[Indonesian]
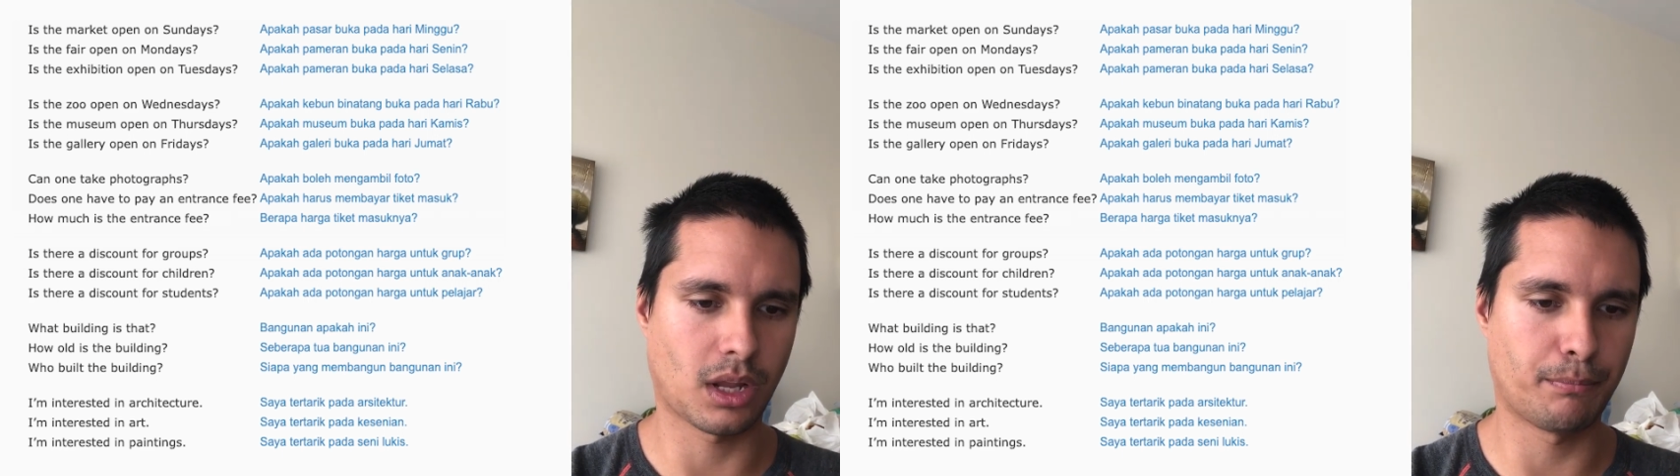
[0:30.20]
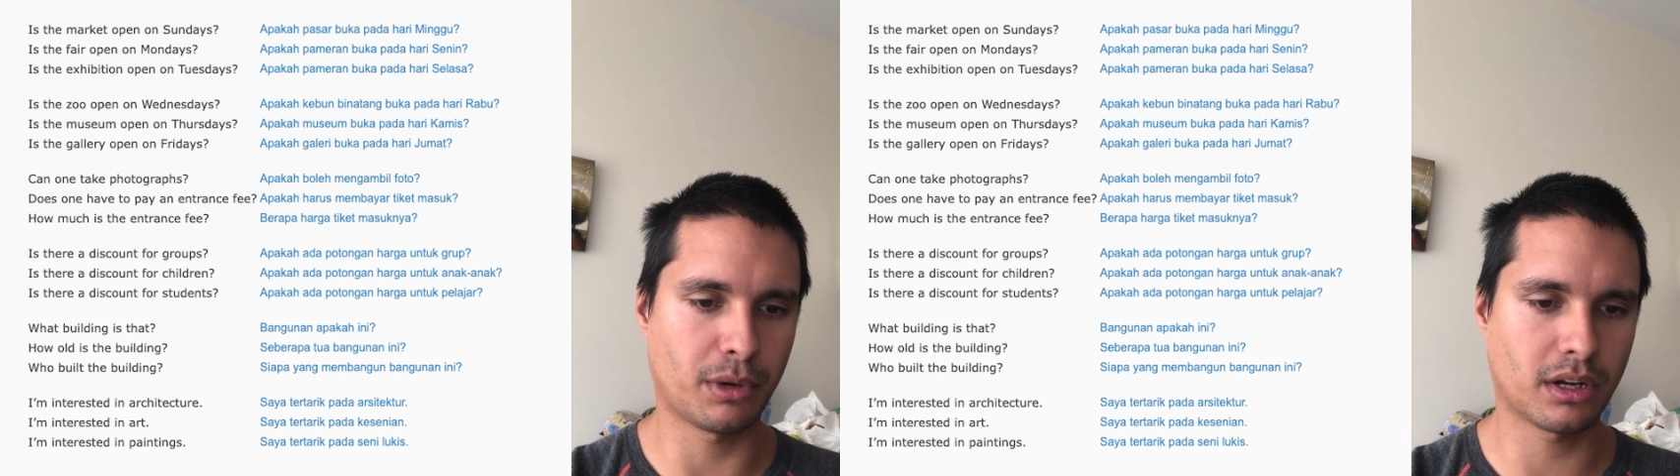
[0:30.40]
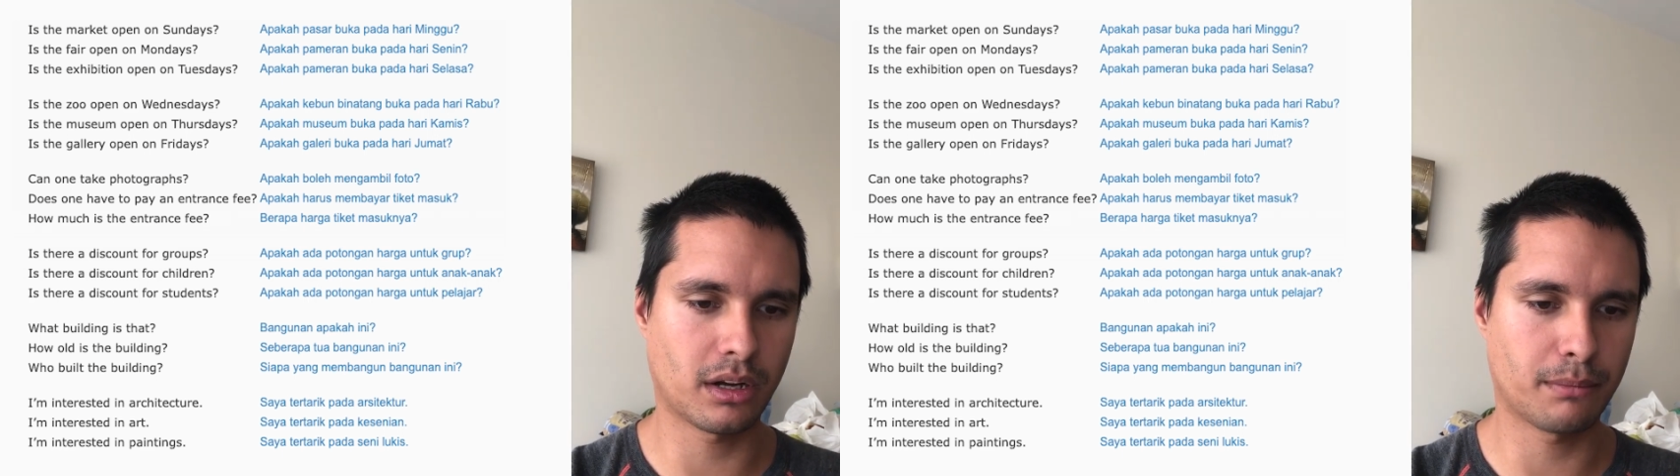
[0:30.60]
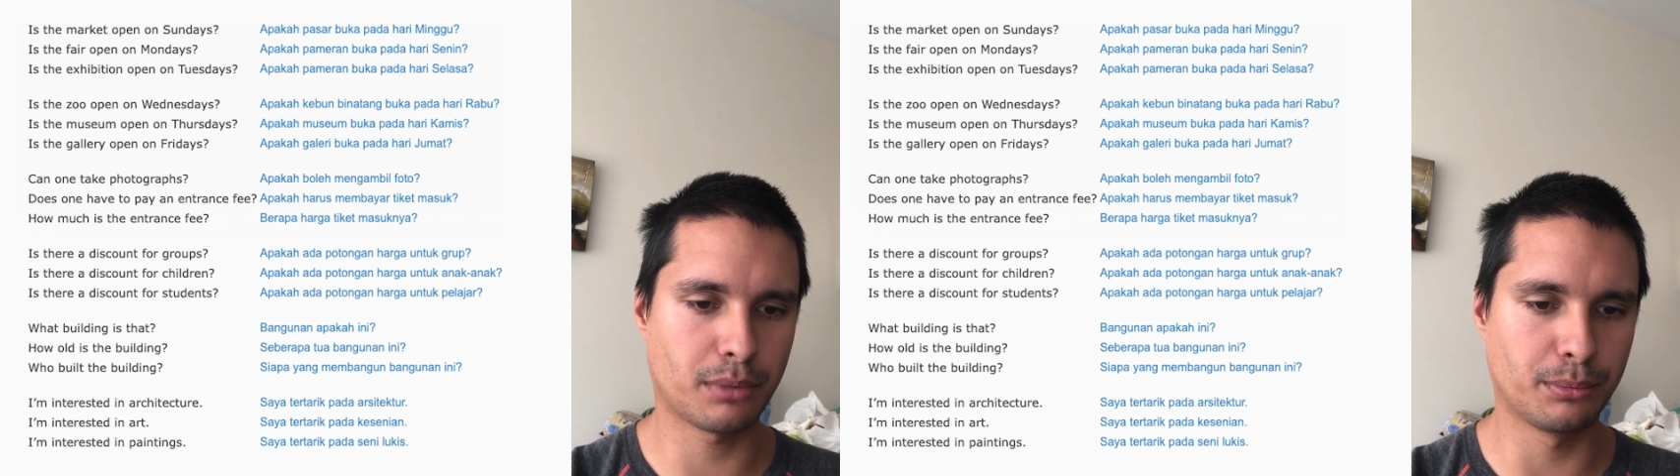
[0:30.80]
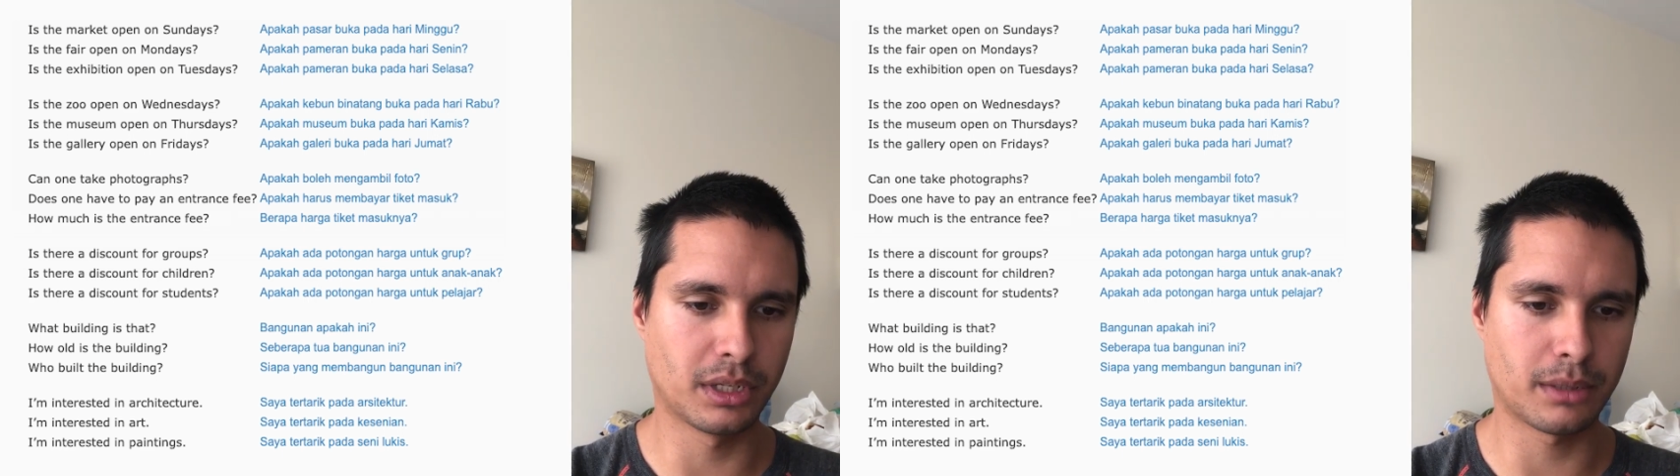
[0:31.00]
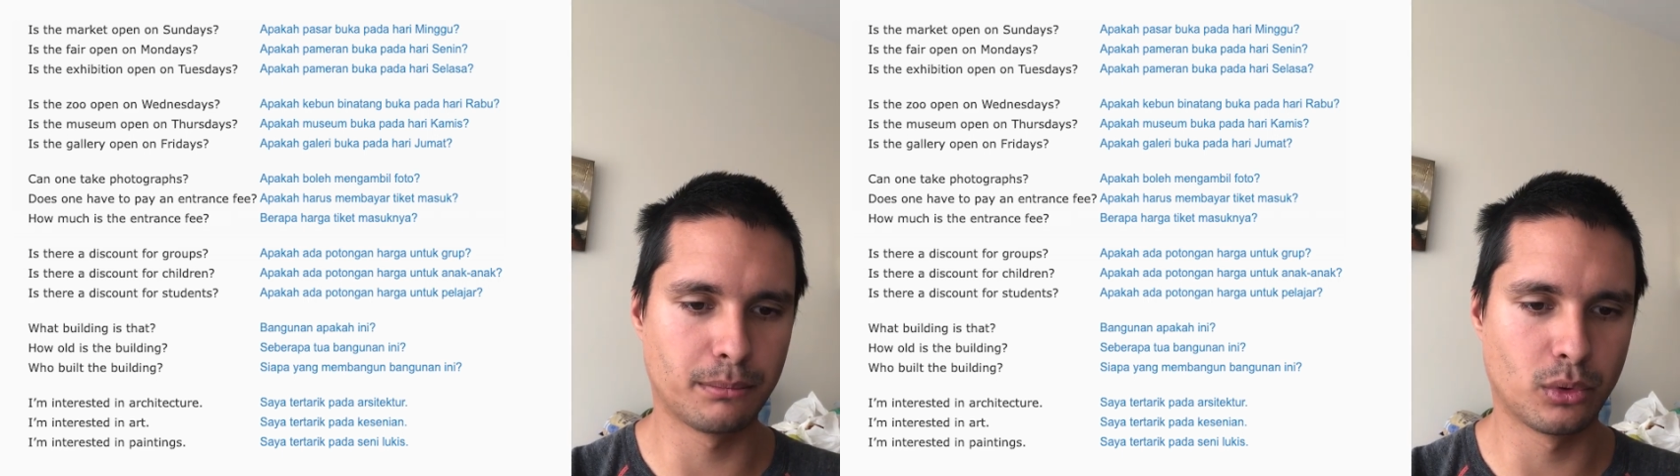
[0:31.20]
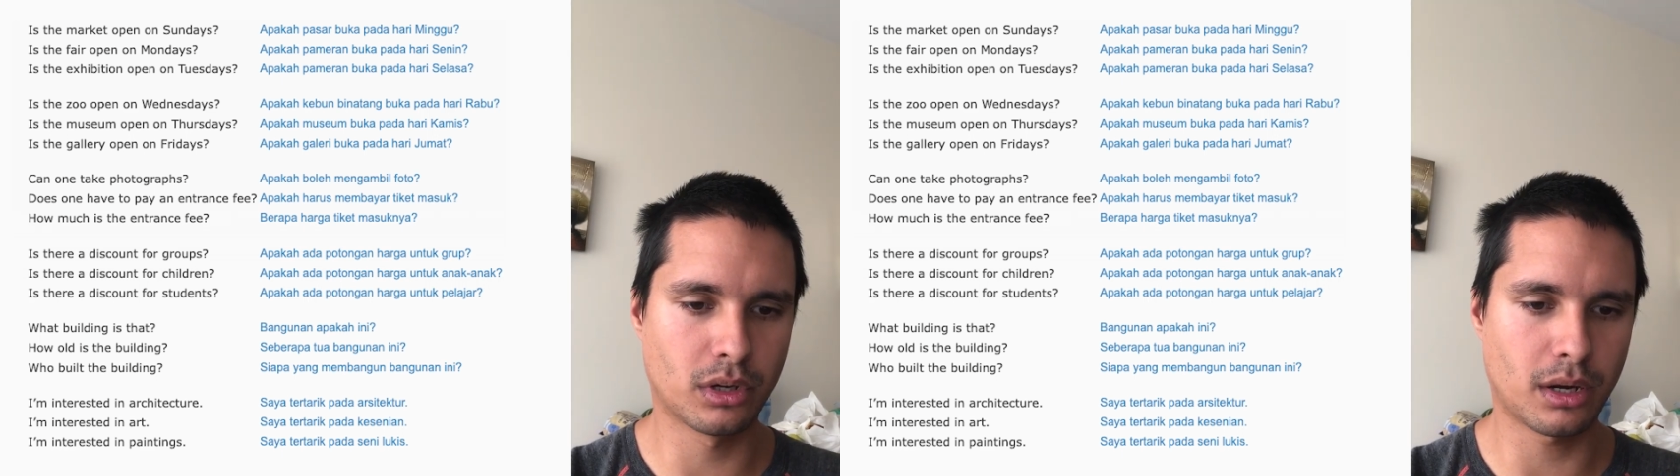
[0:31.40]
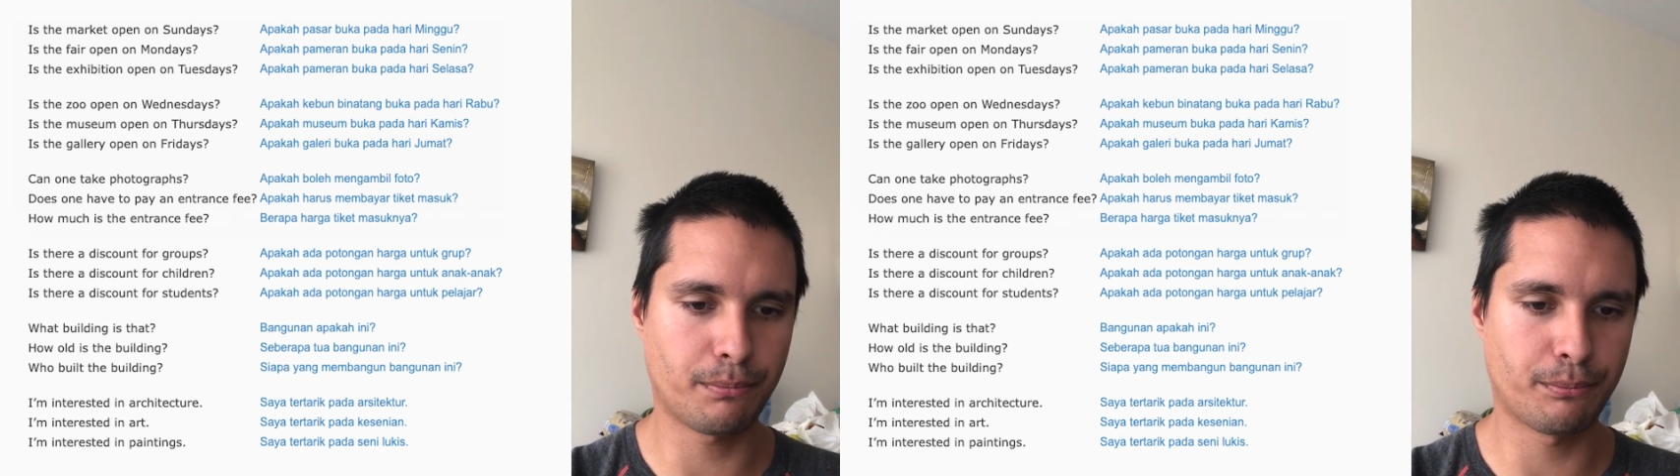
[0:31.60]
Apakah pameran buka